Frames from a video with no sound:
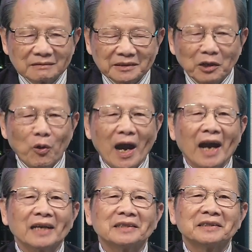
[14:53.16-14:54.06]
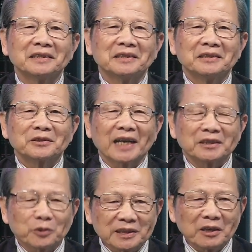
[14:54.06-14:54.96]
dầu hỏa
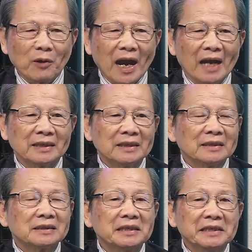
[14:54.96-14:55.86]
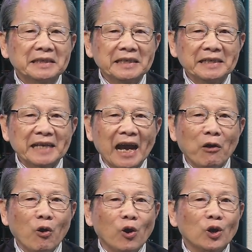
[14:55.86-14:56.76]
sản xuất dầu hỏa thì khi
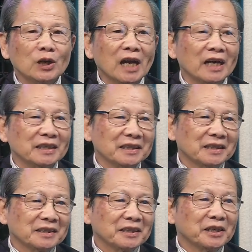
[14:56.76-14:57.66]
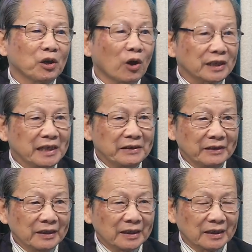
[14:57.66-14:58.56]
nào họ có lợi thì họ
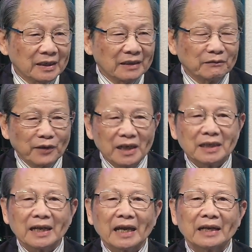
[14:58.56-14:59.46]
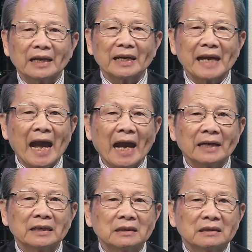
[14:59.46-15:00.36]
đi với lệ lệ nga
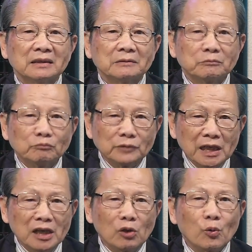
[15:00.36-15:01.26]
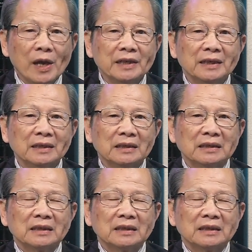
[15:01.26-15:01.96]
đừng có quên đó